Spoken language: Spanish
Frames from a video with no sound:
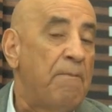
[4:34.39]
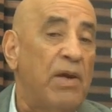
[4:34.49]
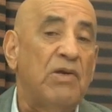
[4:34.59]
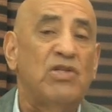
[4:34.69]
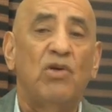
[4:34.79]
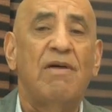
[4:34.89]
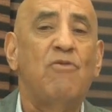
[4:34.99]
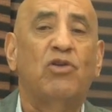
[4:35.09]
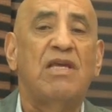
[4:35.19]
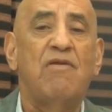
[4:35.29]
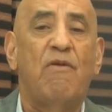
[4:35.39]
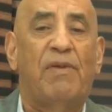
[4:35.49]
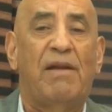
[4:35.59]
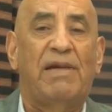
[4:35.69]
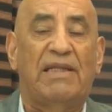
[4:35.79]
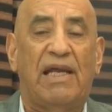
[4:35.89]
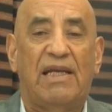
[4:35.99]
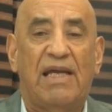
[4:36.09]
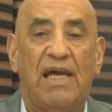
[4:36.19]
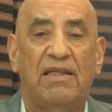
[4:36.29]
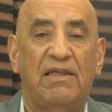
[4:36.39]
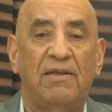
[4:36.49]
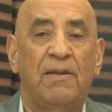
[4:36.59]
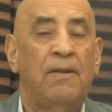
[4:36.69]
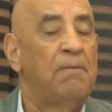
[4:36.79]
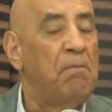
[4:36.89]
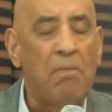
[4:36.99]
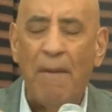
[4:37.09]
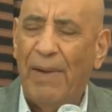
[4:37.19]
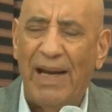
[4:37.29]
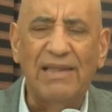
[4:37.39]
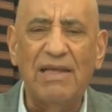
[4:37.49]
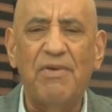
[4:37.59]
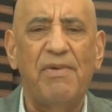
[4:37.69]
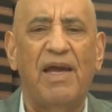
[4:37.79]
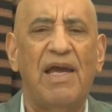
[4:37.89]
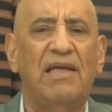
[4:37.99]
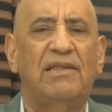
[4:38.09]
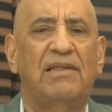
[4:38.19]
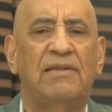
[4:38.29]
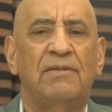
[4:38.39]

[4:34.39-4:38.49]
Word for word: Pero eso no es motivo para matar a nadie. Más para adelante vive gente.